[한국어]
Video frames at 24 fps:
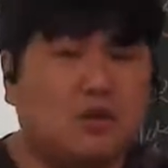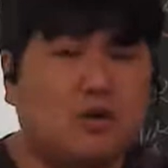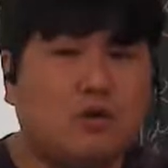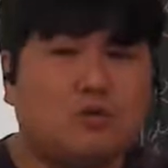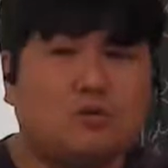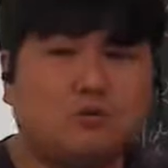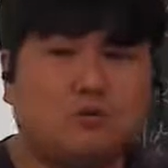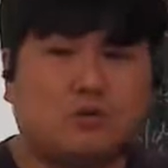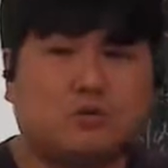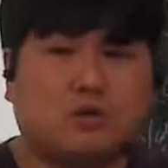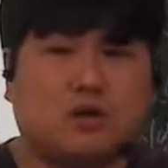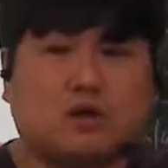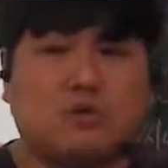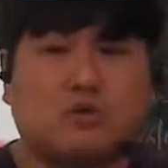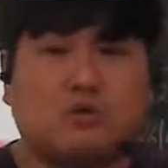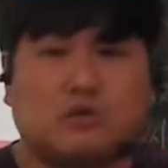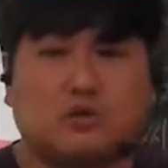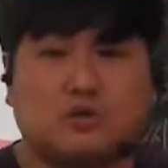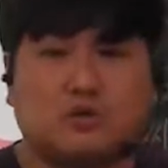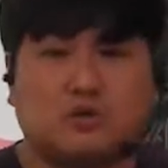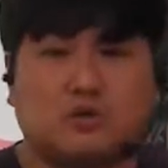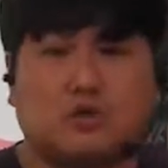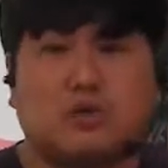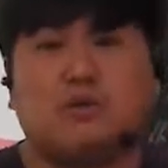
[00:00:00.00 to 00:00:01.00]
저 사람이
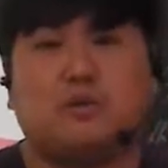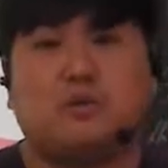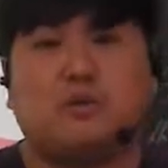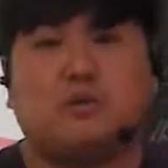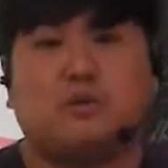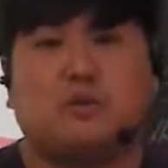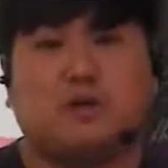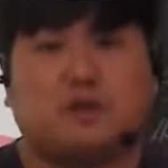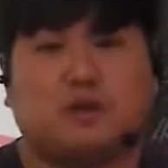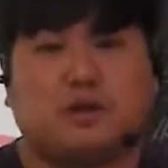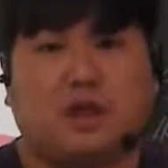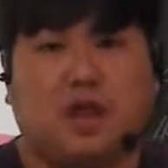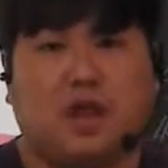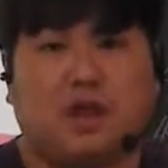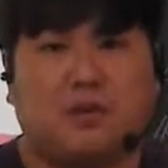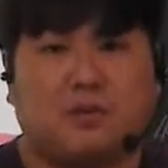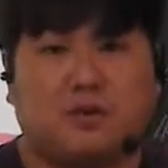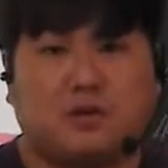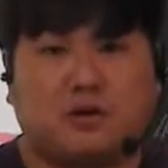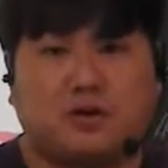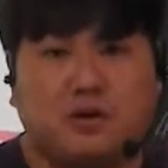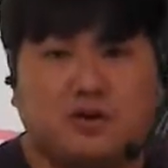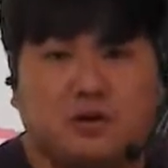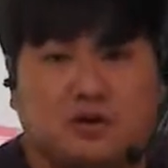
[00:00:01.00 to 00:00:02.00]
와서 떨어질 뻔했대. 뭐
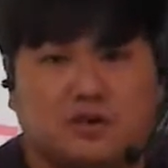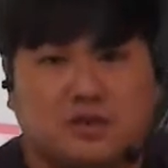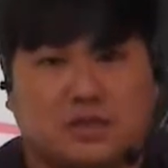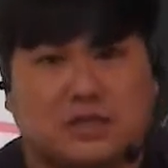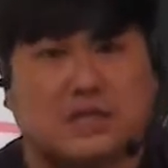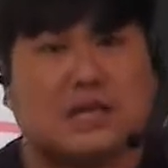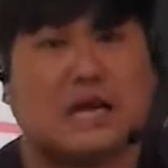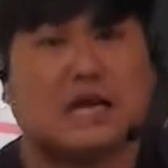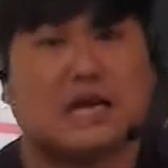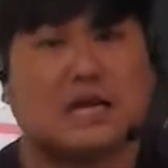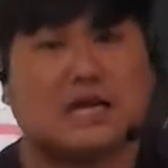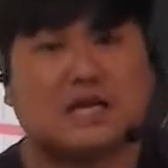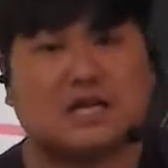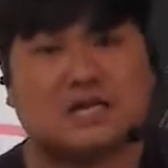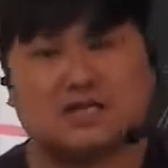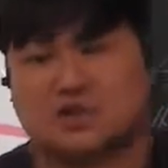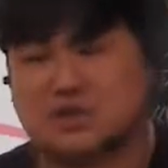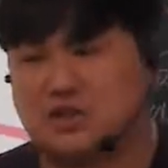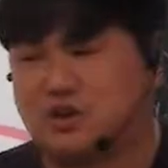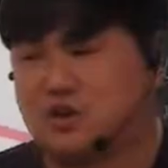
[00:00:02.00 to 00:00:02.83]
이런 거 알았겠죠.